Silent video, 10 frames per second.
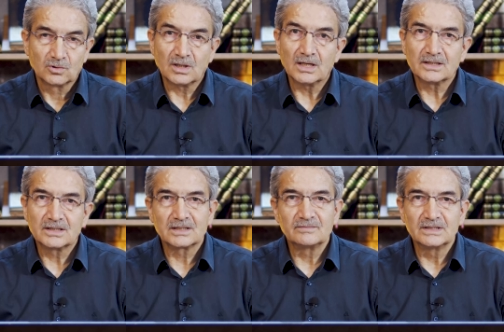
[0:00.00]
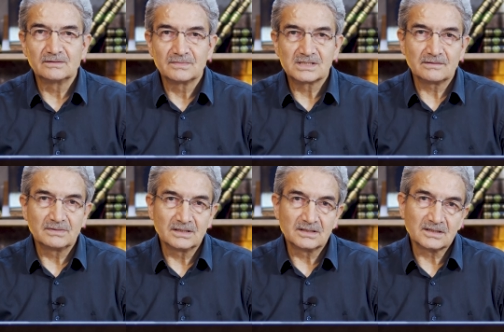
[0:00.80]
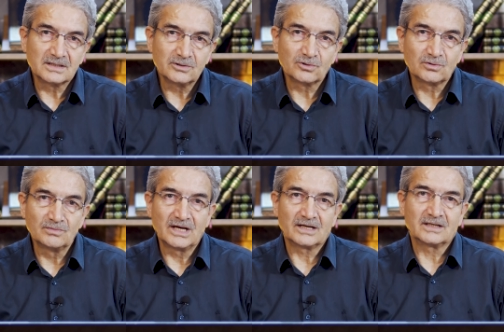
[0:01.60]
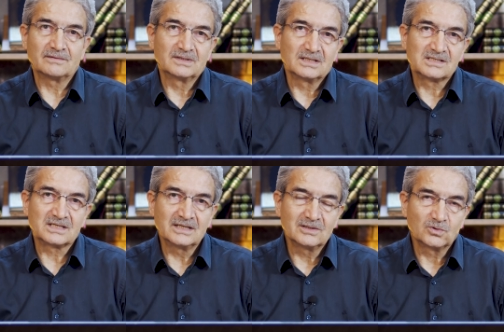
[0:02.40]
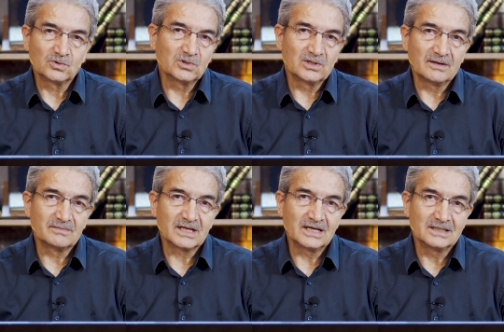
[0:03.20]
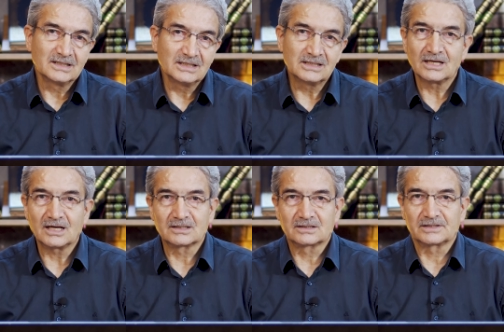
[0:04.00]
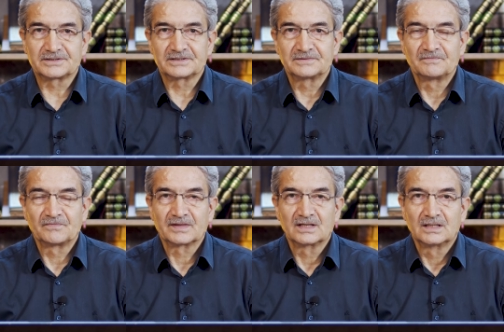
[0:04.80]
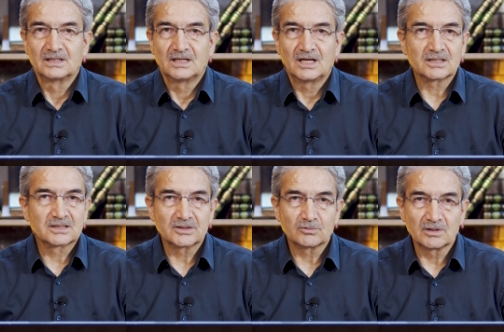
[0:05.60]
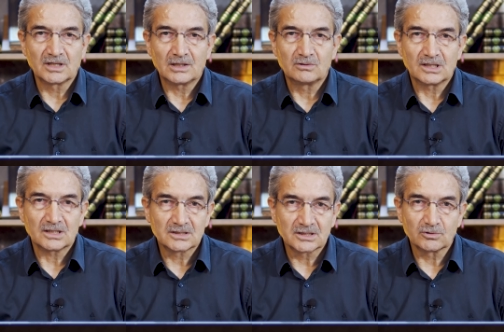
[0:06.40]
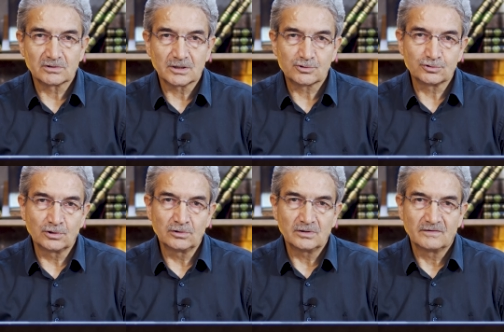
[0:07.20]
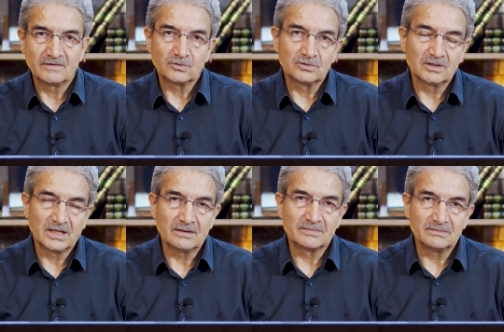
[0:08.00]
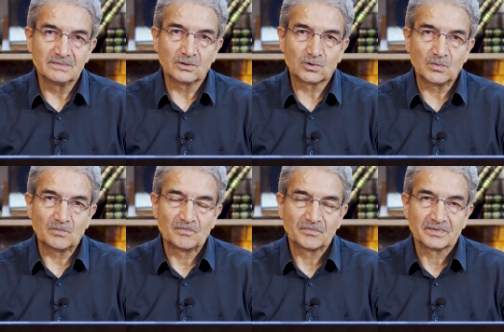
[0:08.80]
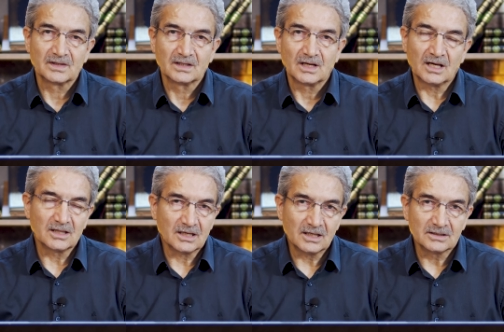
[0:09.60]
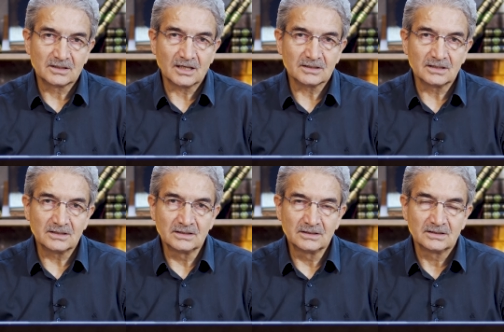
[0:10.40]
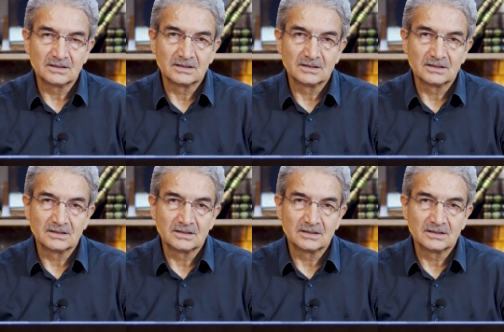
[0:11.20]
Kur'an-ı Kerim'in bize bildirdiği hükümlerden birisi ulul emre itaattır. Atiullah ve atiur rasul ve ulul emri minkum. Allah'a itaat edin,